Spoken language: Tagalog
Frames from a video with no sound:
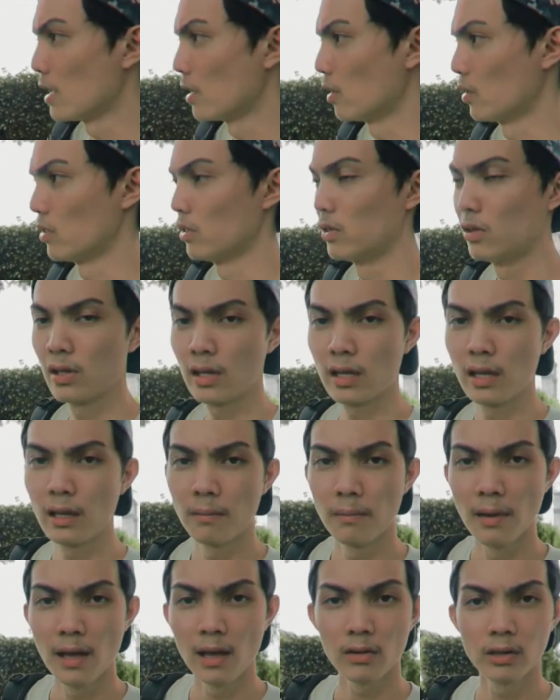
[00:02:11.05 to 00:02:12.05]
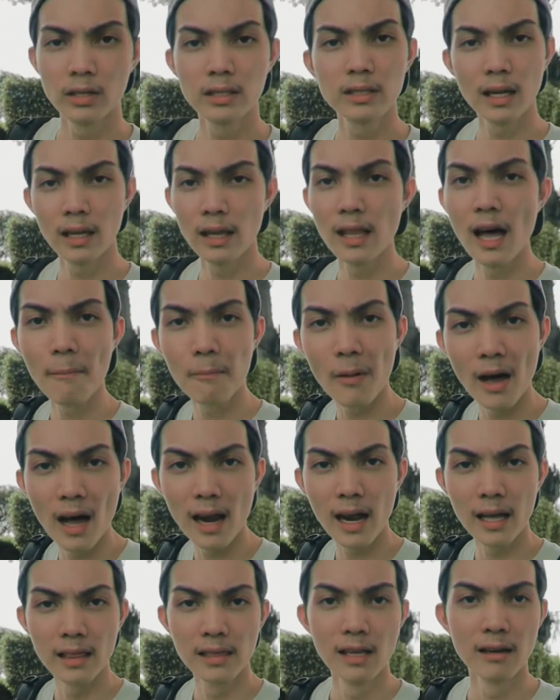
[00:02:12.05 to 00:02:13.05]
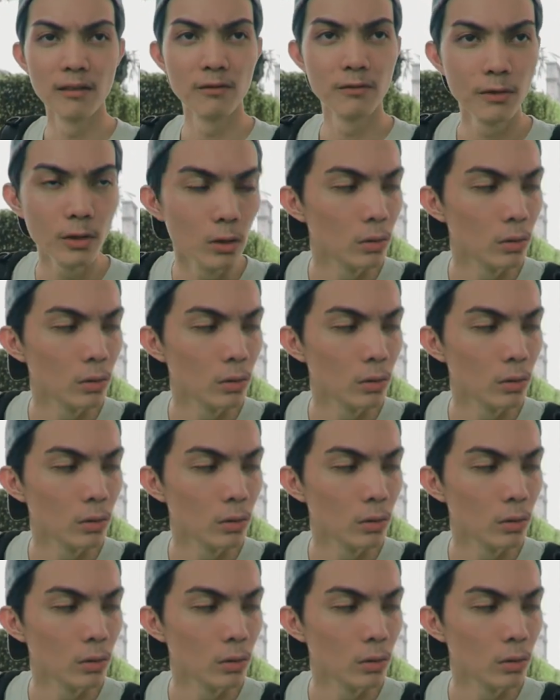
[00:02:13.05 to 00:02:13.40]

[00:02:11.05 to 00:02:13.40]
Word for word: sa likod, merong isang napakagandang